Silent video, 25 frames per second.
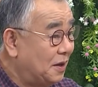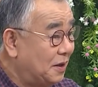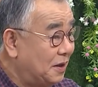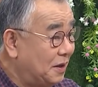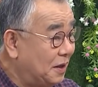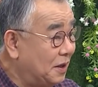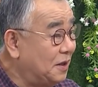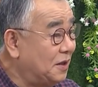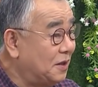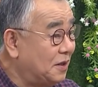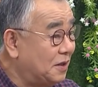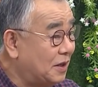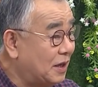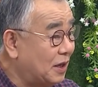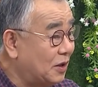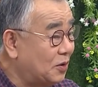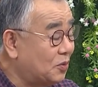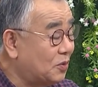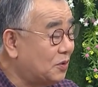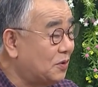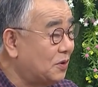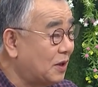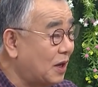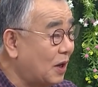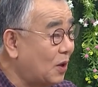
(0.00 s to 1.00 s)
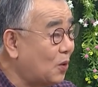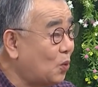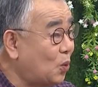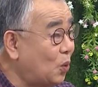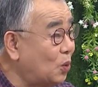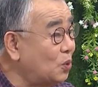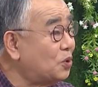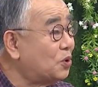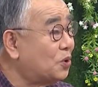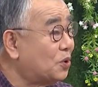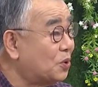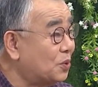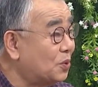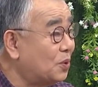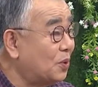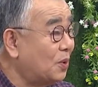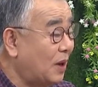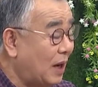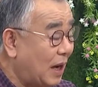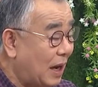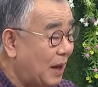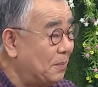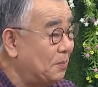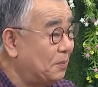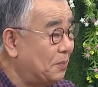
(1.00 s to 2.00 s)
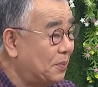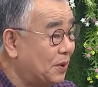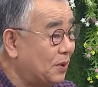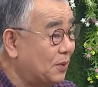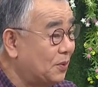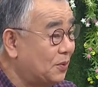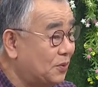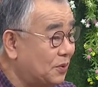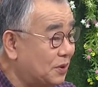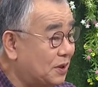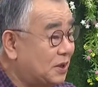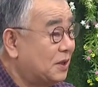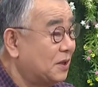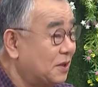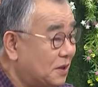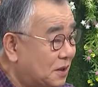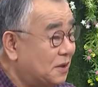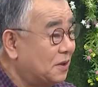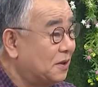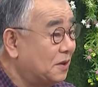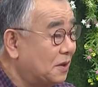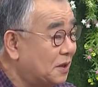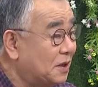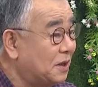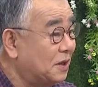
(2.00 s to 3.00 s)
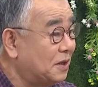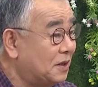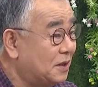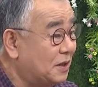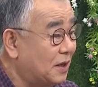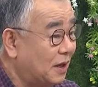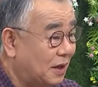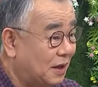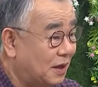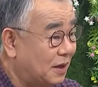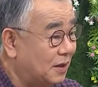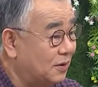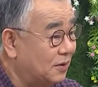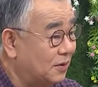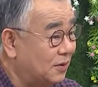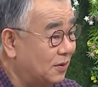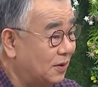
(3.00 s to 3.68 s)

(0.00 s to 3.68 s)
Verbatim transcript: 있는데도 그게 꽃으로 안 피고 시들기 시작하는